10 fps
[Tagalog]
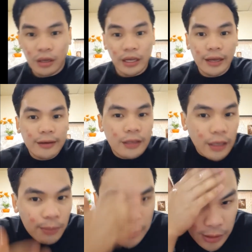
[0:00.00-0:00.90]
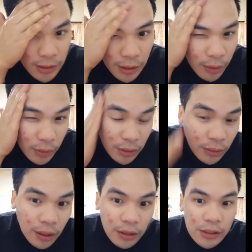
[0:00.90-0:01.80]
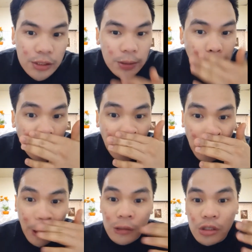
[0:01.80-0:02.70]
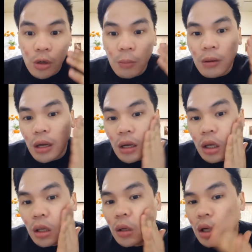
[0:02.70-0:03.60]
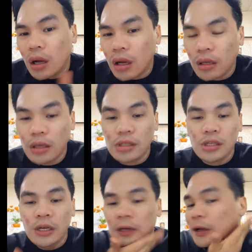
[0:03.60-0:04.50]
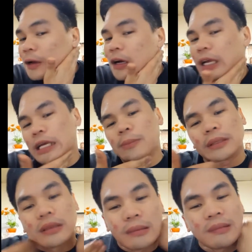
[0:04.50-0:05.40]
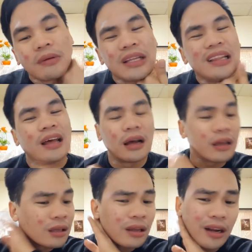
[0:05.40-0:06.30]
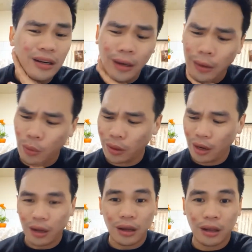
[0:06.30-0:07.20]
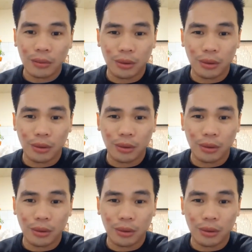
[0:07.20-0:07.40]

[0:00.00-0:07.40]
yan lalabas yung tagawat ko guys sobra kakainis ayan mag lang air dry ko na lang kaya